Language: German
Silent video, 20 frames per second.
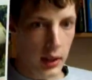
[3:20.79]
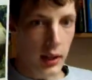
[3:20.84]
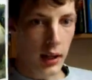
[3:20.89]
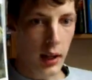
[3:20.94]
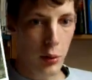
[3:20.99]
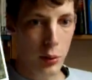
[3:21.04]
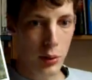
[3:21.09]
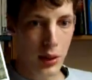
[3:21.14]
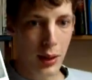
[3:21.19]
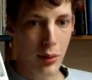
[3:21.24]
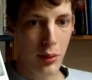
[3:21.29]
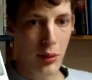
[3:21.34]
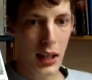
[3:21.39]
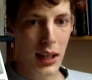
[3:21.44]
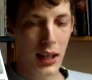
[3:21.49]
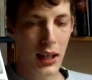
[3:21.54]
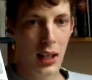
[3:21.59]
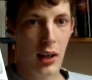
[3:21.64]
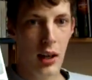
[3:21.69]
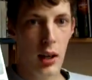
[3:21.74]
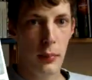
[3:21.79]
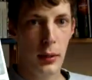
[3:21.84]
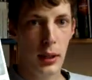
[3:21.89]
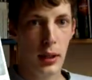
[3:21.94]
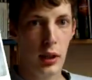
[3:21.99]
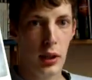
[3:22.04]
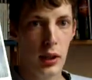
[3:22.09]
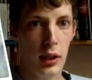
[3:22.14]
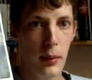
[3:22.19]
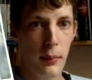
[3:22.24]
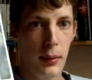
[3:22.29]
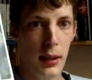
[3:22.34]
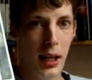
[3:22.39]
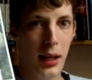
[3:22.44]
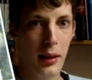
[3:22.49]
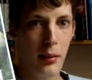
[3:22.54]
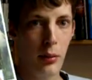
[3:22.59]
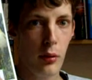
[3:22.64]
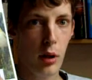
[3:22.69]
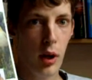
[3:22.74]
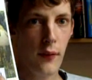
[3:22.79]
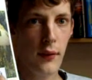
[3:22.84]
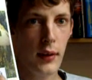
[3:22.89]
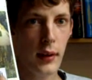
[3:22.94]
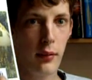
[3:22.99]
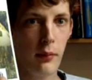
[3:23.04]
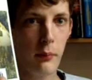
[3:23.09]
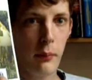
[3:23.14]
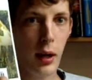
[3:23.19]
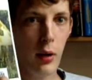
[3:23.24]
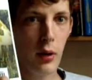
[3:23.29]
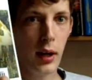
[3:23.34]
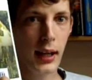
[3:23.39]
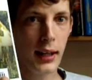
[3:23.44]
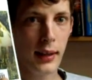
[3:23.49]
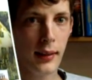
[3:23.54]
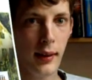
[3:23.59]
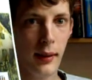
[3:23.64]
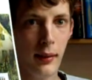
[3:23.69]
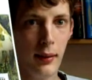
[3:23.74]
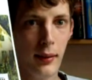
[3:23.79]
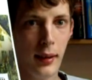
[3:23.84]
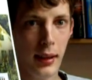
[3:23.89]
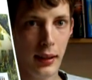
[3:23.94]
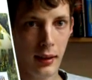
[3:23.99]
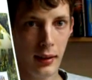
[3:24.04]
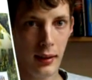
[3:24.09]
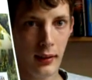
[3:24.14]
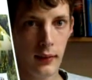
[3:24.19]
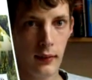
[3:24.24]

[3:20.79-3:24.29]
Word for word: Aus der Serie habe ich euch ja bereits Teufelsmauer rezensiert.